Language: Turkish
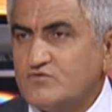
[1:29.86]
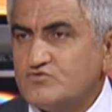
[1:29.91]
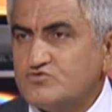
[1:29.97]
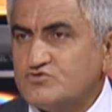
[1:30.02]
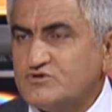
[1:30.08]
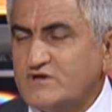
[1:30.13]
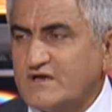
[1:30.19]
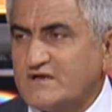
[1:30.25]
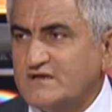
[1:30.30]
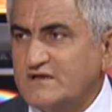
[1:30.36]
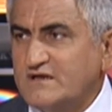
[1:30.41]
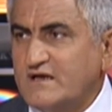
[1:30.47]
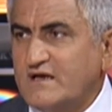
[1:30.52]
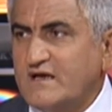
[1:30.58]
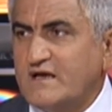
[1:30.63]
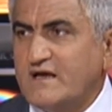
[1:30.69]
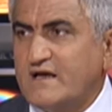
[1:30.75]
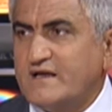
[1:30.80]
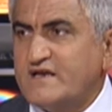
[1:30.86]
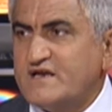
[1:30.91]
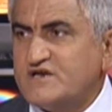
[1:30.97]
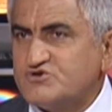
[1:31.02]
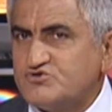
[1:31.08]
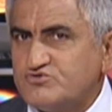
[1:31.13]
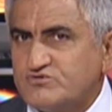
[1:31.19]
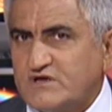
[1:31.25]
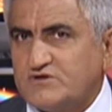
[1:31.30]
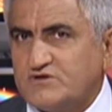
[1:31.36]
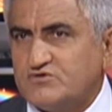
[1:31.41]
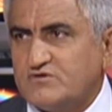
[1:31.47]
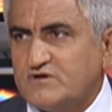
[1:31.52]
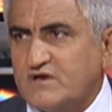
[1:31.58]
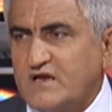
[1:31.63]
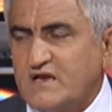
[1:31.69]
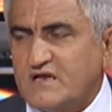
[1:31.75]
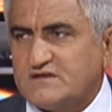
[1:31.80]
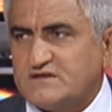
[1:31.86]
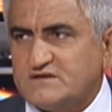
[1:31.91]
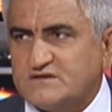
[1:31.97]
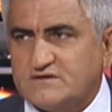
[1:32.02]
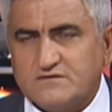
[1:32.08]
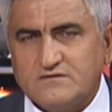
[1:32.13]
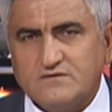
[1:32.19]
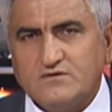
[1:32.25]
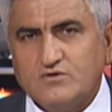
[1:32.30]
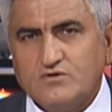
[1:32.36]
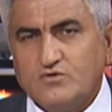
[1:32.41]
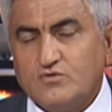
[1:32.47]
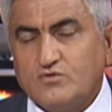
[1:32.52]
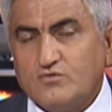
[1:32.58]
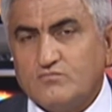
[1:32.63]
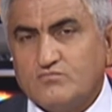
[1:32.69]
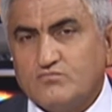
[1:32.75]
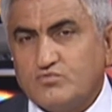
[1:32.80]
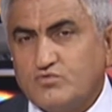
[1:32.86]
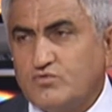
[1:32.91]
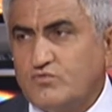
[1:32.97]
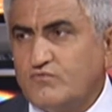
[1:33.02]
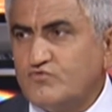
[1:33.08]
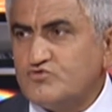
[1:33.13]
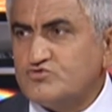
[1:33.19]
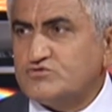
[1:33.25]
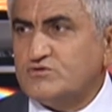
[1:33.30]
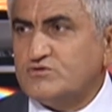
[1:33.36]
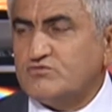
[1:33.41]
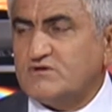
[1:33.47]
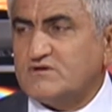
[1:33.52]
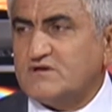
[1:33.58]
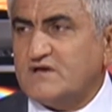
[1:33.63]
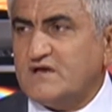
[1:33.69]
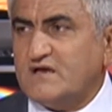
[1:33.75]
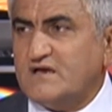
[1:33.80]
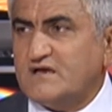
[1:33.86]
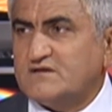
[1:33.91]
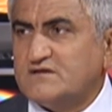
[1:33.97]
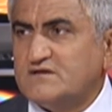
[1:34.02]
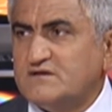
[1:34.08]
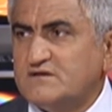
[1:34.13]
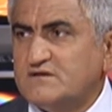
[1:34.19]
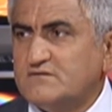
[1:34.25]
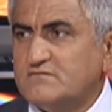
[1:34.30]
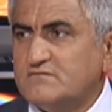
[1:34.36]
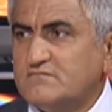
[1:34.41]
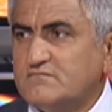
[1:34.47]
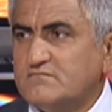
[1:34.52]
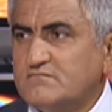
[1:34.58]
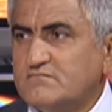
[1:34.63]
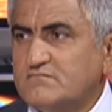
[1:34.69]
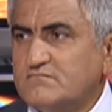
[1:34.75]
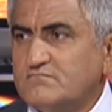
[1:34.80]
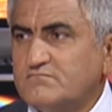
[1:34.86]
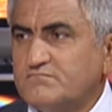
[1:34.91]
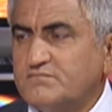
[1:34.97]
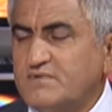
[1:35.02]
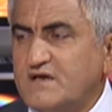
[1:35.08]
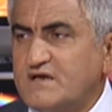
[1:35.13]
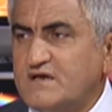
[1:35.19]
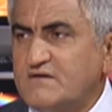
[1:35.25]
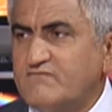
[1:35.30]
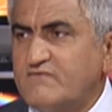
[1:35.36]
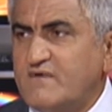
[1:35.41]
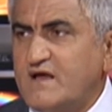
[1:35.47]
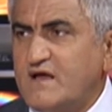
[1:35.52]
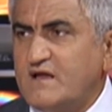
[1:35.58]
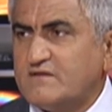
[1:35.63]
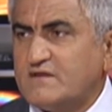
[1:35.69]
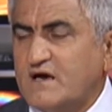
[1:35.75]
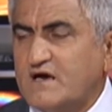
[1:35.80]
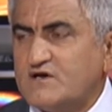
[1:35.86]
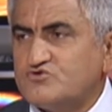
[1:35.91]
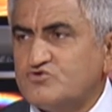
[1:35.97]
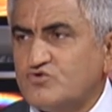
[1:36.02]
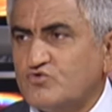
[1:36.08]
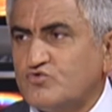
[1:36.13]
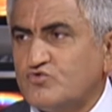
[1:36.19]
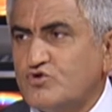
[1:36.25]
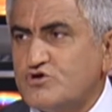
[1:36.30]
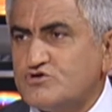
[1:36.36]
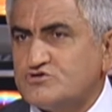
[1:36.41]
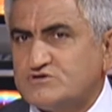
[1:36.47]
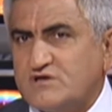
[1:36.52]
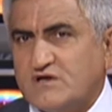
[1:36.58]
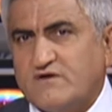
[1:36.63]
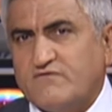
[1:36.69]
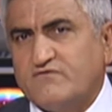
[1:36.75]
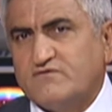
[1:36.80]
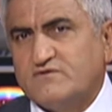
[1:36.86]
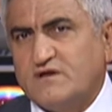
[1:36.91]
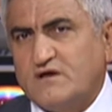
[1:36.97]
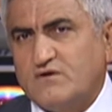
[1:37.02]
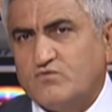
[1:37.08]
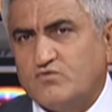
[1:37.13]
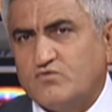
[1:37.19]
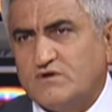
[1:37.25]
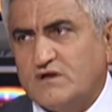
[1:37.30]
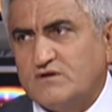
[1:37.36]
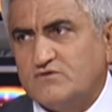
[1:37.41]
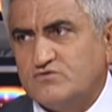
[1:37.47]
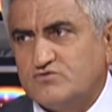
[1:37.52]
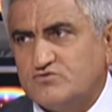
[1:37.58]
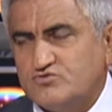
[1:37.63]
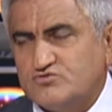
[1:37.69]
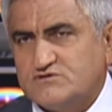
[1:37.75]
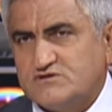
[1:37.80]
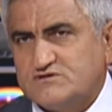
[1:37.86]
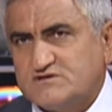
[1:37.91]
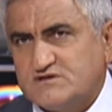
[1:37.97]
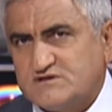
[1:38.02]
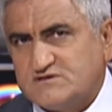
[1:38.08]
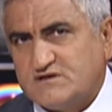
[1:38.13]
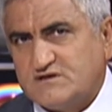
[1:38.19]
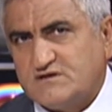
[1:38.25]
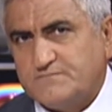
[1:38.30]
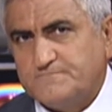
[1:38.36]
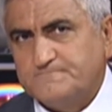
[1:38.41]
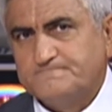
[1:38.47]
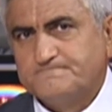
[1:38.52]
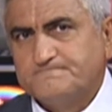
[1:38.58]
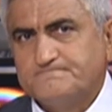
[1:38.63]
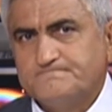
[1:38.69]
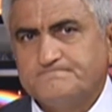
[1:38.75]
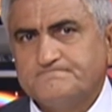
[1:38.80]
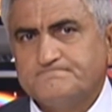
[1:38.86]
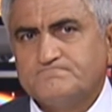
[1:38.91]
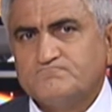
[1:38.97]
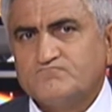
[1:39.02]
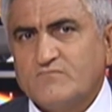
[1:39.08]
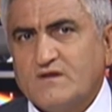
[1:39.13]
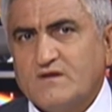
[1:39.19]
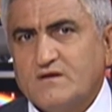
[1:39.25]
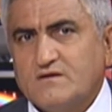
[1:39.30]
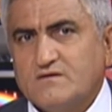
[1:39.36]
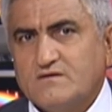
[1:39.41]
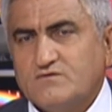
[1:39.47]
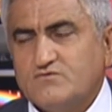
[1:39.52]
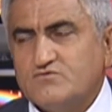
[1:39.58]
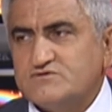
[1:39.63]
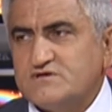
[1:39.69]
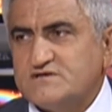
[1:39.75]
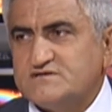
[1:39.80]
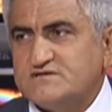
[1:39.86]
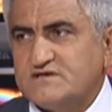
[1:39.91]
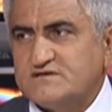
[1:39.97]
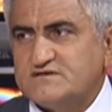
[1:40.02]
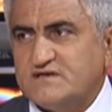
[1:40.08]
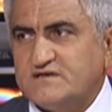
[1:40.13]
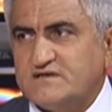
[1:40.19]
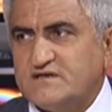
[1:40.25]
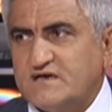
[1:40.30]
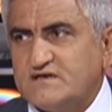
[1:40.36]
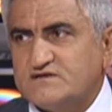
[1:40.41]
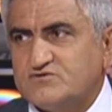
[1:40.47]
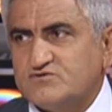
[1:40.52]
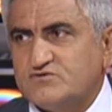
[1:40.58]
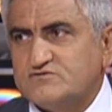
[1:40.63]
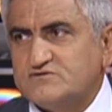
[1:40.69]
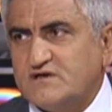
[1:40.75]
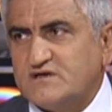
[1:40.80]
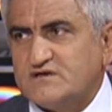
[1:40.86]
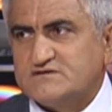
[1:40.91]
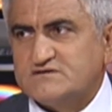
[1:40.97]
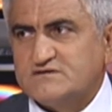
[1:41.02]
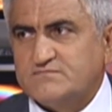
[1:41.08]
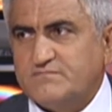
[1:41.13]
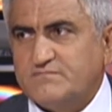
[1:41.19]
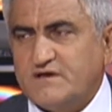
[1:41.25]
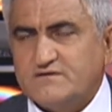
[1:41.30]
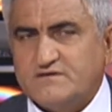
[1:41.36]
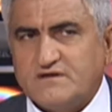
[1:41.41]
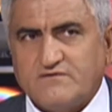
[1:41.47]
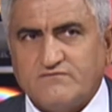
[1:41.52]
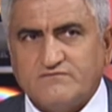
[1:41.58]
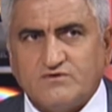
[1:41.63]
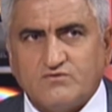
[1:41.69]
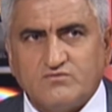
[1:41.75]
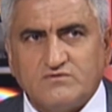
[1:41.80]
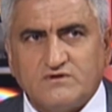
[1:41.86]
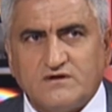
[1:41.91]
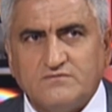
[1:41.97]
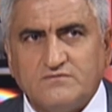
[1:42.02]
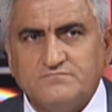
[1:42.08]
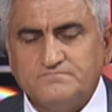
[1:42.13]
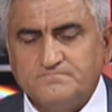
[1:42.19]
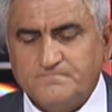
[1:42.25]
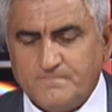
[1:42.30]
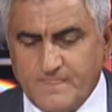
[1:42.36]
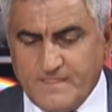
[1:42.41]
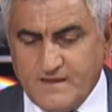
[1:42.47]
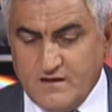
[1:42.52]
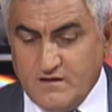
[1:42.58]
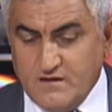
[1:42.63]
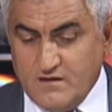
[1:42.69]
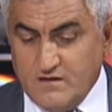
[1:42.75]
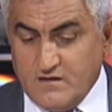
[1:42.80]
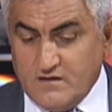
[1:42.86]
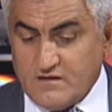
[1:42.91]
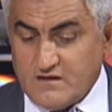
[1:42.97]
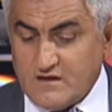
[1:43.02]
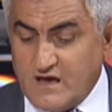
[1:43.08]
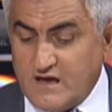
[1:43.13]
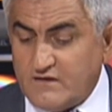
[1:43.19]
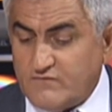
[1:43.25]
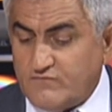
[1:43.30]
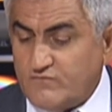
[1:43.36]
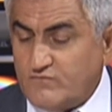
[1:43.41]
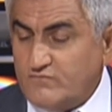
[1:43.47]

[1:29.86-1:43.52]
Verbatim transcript: Sürekli enerji üretiyor, elektrik. Bu vücutta üretilen elektrik beyin ve daha çok göz tarafından kullanılıyor. Yüzde sekseni yüzde seksenin yarısı göz, yarısı beyin tarafından kullanılıyor. Yani